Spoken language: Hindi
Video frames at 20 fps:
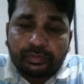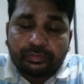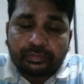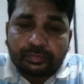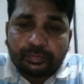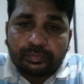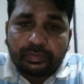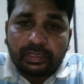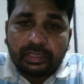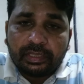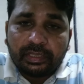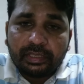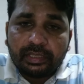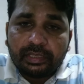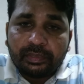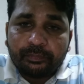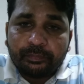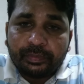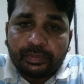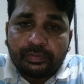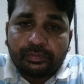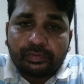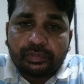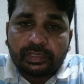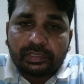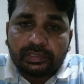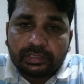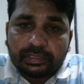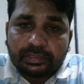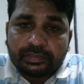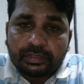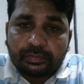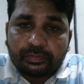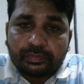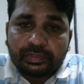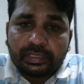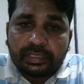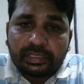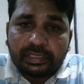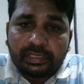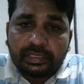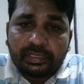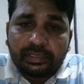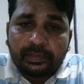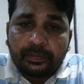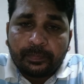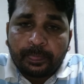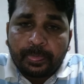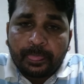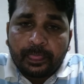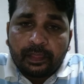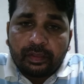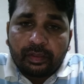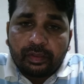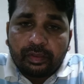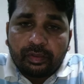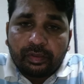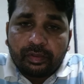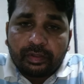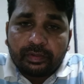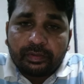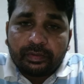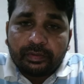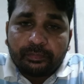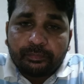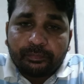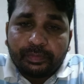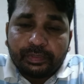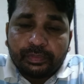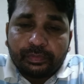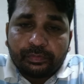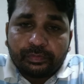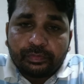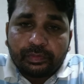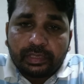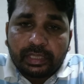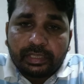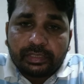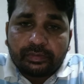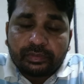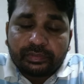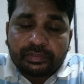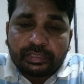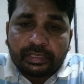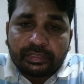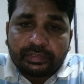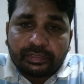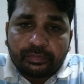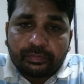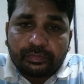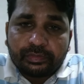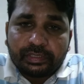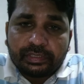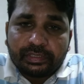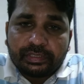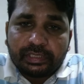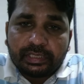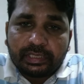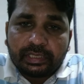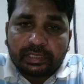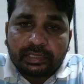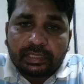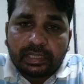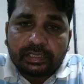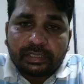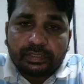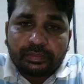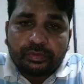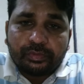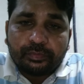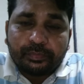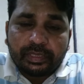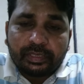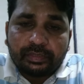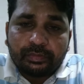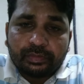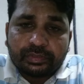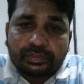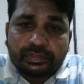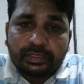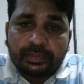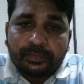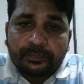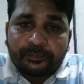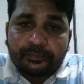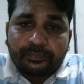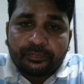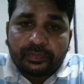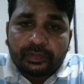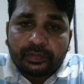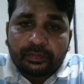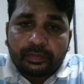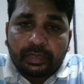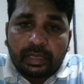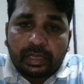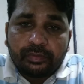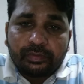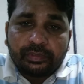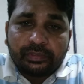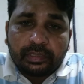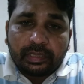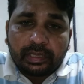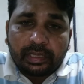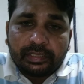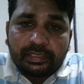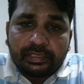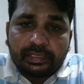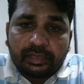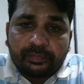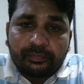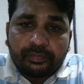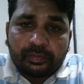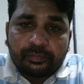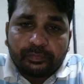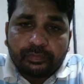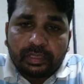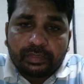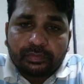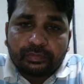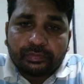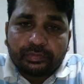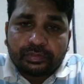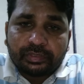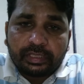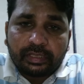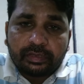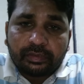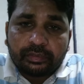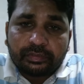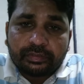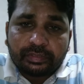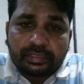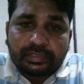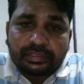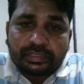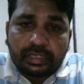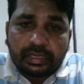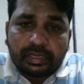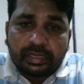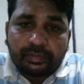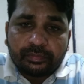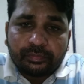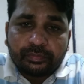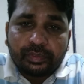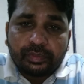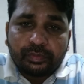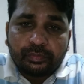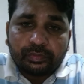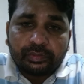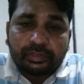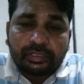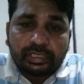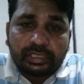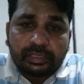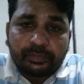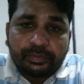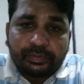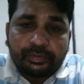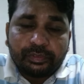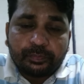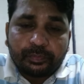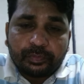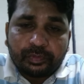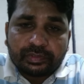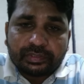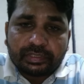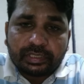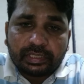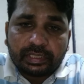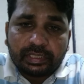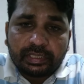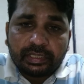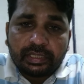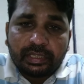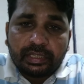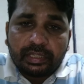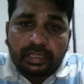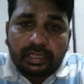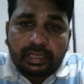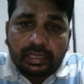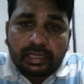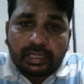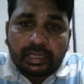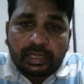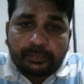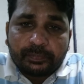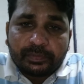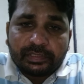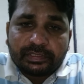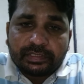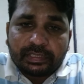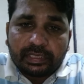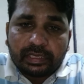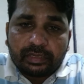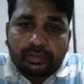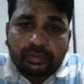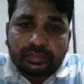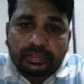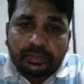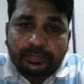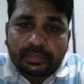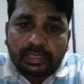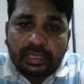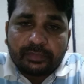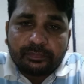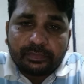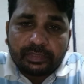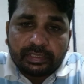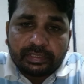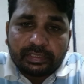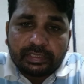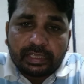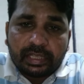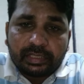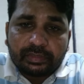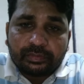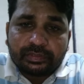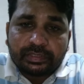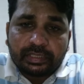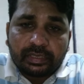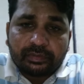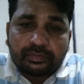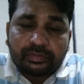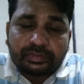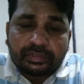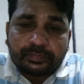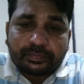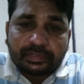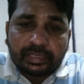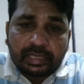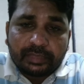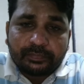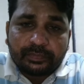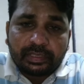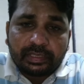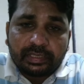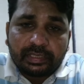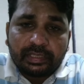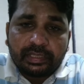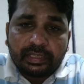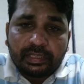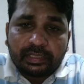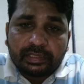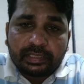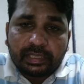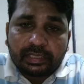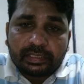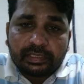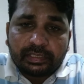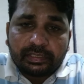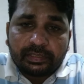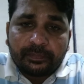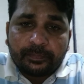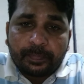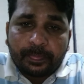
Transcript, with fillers: यूज़फुल है वीडियो को अंत तक ज़रूर देखें और वीडियो को लाइक और शेयर ज़रूर कीजिएगा ताकि जो मेरे दोस्त आर आई का फार्मूलाज को शेयर सर्च कर रहे हों उन तक ये वीडियो पहुंच सके अगर आपने इस चैनल को सब्सक्राइब नहीं किया है तो चैनल को सब्सक्राइब करें ताकि